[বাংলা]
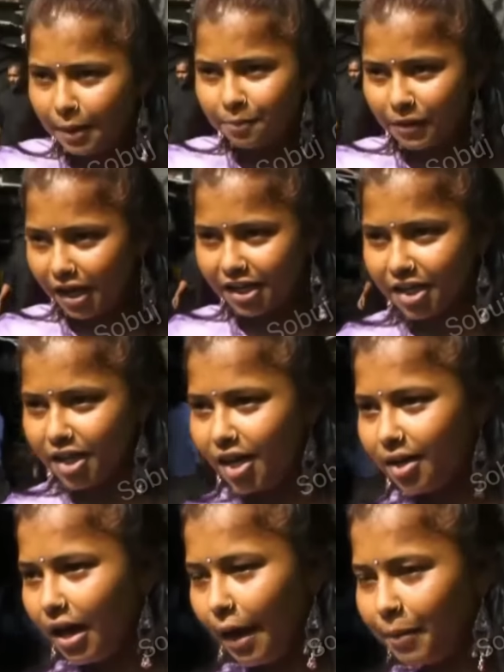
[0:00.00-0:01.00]
দর্শক
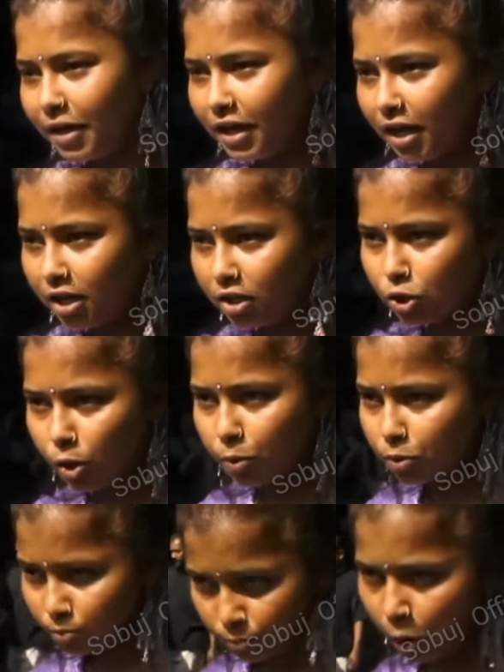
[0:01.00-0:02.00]

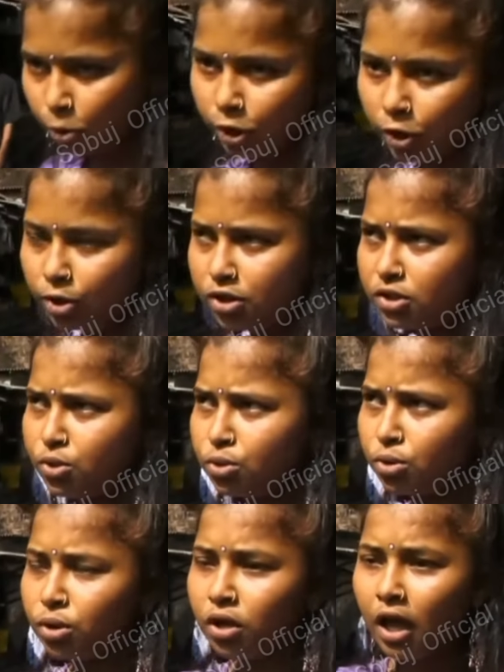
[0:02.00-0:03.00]
দৌলুদ্দিয়ায় আজকে
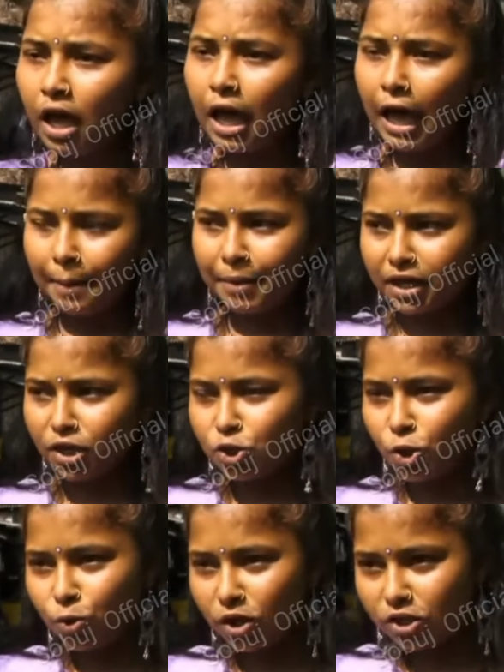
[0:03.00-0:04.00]
আমরা একটি করুণ
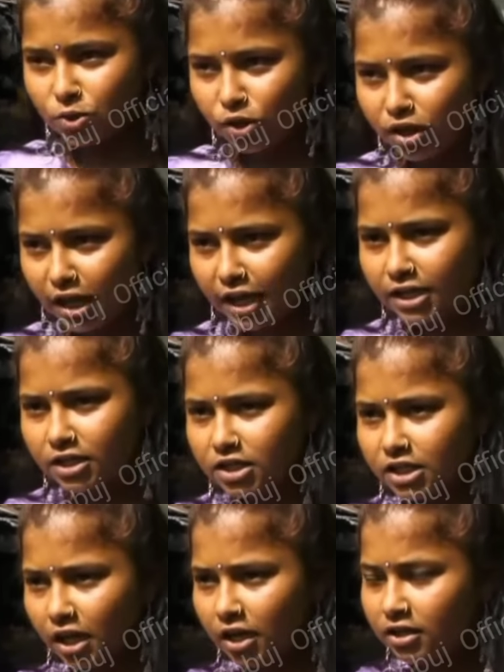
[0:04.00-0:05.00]
ঘটনা আপনাদের
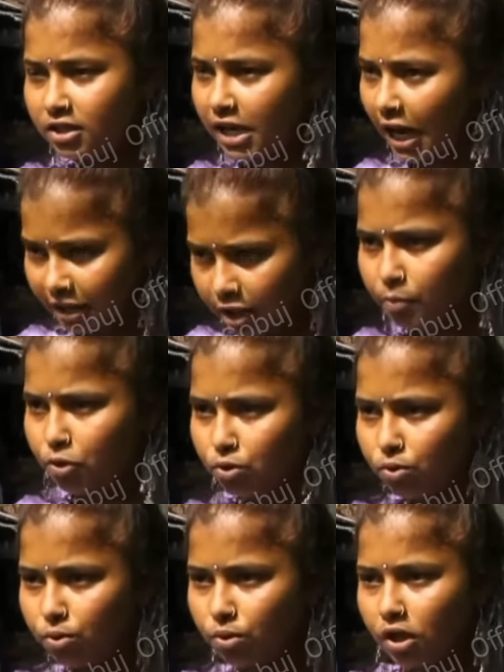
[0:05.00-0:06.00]
জানাব
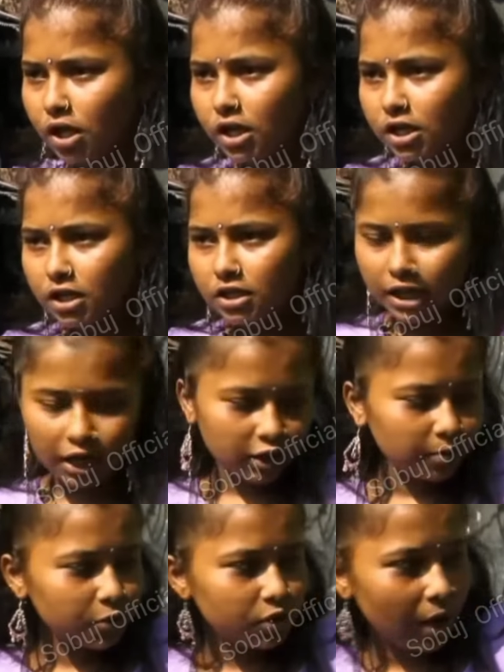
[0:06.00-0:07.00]
নায়িকা
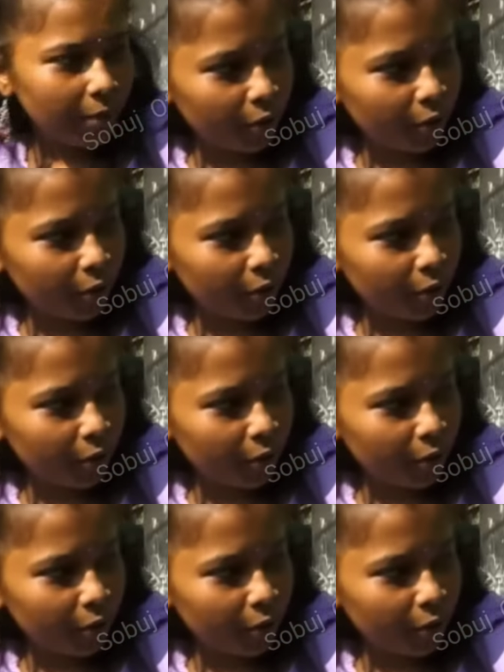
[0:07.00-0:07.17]
হওয়ার